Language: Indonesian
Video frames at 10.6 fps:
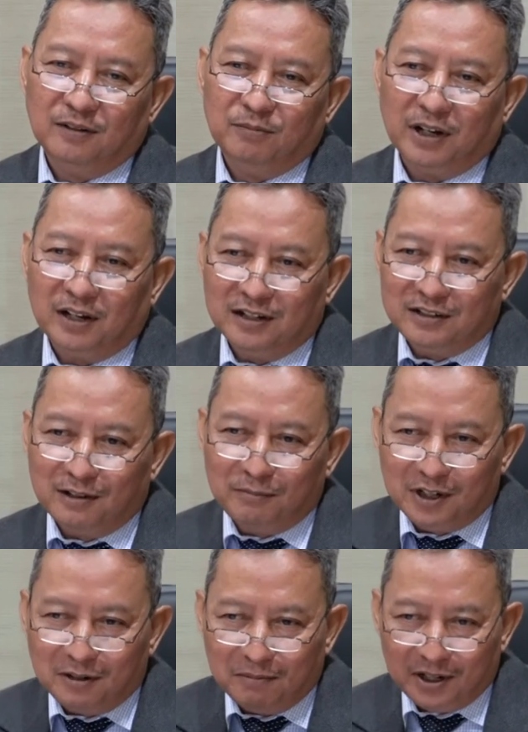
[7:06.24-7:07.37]
Bahkan
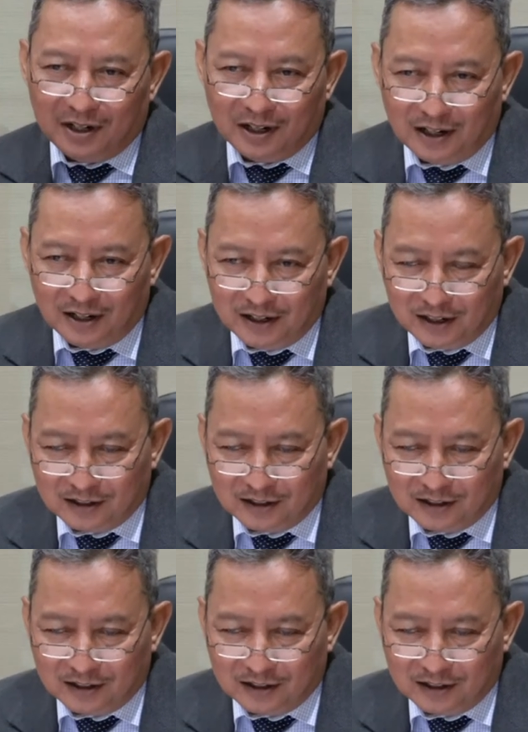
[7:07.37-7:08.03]
sampai kepada hal yang